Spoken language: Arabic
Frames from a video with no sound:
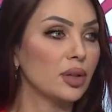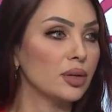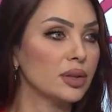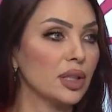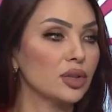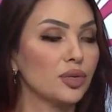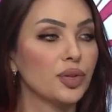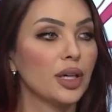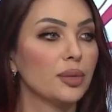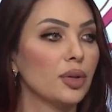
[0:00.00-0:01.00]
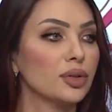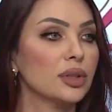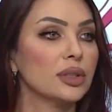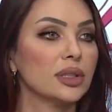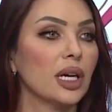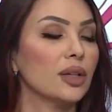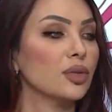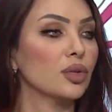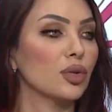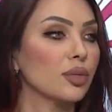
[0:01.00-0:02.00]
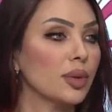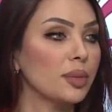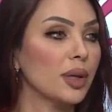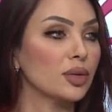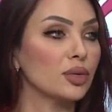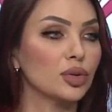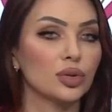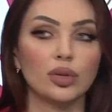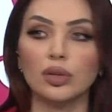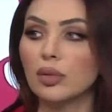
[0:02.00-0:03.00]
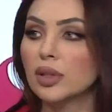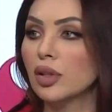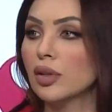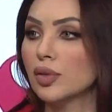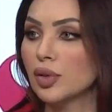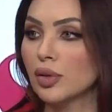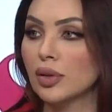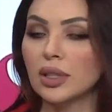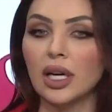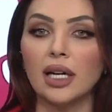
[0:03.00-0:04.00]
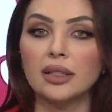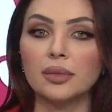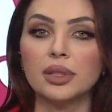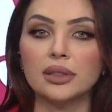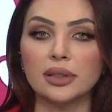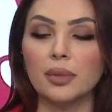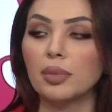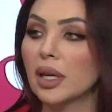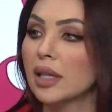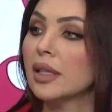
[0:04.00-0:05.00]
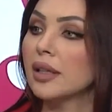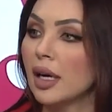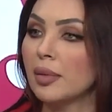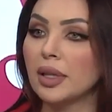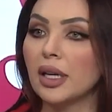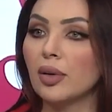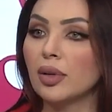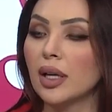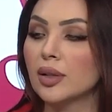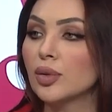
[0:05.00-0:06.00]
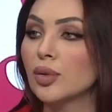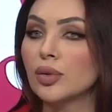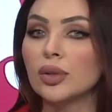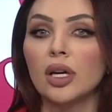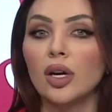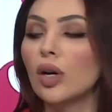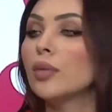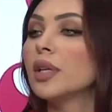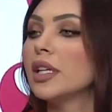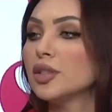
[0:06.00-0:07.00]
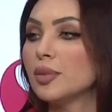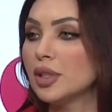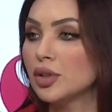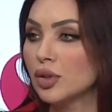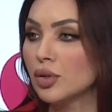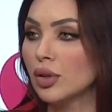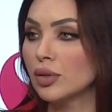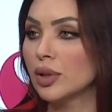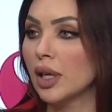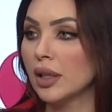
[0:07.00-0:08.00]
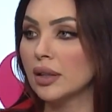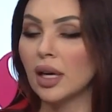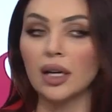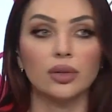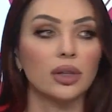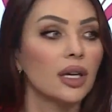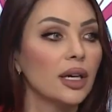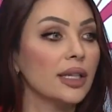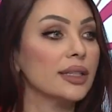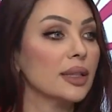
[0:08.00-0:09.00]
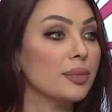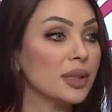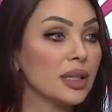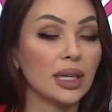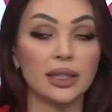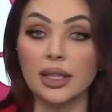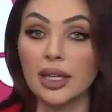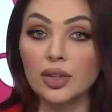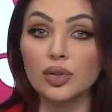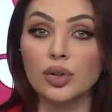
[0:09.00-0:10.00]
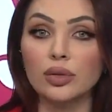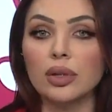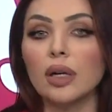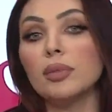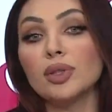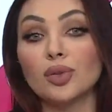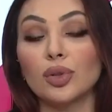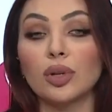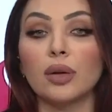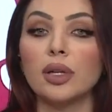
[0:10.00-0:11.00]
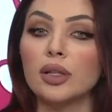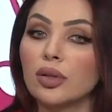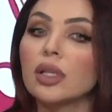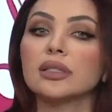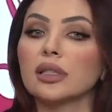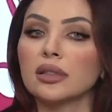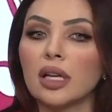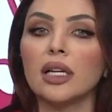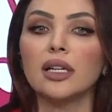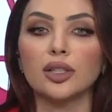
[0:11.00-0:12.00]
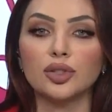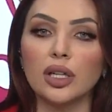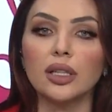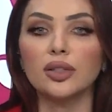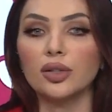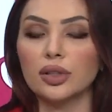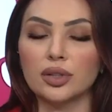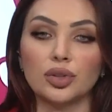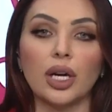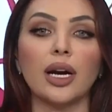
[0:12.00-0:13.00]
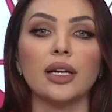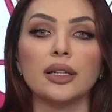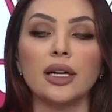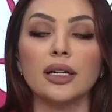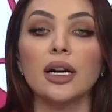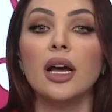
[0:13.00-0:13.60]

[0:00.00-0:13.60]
الاسره تشوفيها 24 ساعه تركض بالبيت وتشتغل وما تعرف تقعد يعني حتى من ينصب الغداء دائما الاولاد يقولون امنا ليش ما تجي تقعد ويانا تاكل هي صبت الغداء غير تقعد وياهم ما تقعد وياهم لانه راسا تطلع لها شغله تحط الشاي على النار